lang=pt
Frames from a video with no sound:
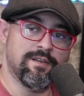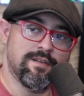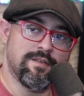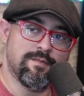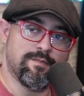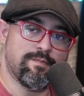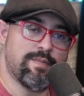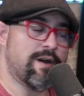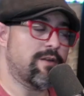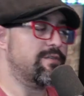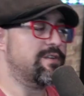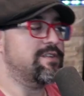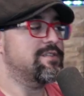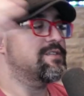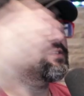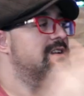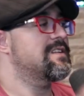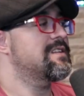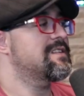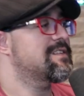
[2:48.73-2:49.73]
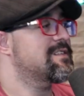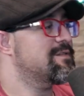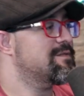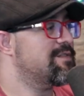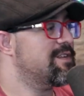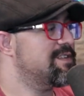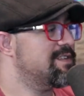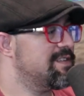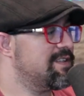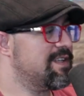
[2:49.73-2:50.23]
para o que a gente está tentando
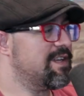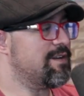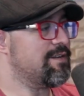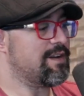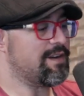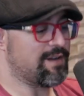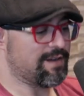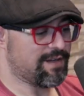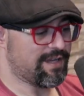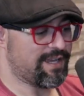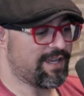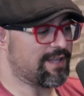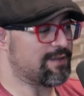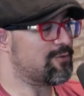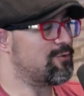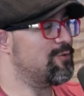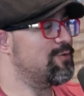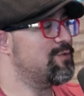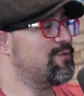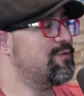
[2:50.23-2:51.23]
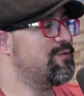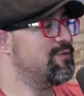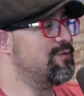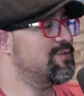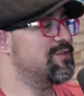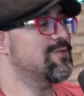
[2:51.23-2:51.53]
fazer, que é reator de fusão